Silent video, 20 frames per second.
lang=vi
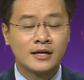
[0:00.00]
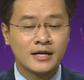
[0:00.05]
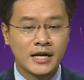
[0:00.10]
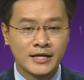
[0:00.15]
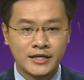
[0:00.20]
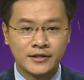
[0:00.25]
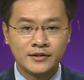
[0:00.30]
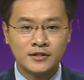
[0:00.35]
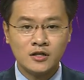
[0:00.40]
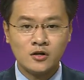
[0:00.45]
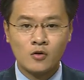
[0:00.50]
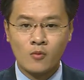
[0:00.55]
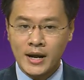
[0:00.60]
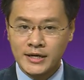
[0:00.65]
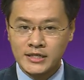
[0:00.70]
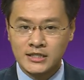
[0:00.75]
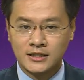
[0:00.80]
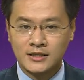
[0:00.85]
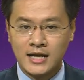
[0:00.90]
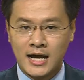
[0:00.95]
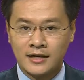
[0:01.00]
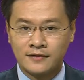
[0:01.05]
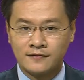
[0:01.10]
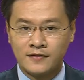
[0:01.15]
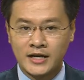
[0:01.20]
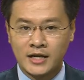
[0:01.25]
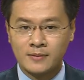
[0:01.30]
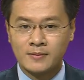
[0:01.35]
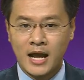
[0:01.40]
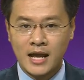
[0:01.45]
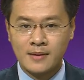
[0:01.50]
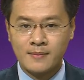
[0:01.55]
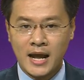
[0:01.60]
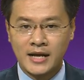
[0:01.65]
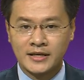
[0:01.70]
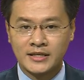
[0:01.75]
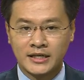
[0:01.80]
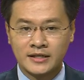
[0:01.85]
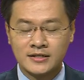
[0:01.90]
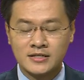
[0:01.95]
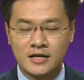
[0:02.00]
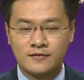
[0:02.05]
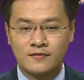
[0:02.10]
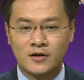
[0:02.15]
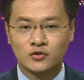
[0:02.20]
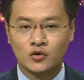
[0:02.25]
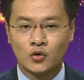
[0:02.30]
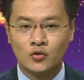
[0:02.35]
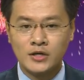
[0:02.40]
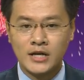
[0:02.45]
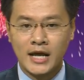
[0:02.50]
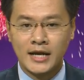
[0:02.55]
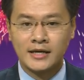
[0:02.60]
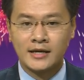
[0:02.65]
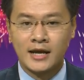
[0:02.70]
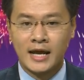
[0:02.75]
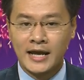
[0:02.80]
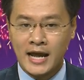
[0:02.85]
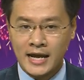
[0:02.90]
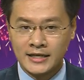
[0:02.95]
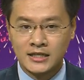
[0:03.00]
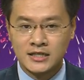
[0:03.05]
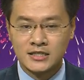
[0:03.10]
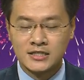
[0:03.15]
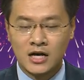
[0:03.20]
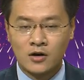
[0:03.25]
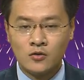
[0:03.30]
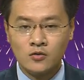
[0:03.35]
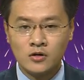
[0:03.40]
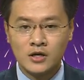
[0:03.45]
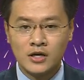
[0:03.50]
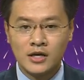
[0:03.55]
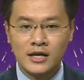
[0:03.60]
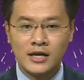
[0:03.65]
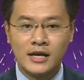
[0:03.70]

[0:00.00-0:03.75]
đã chính thức quay trở lại với đêm khai mạc diễn ra vào tối nay ngày 2 tháng 6.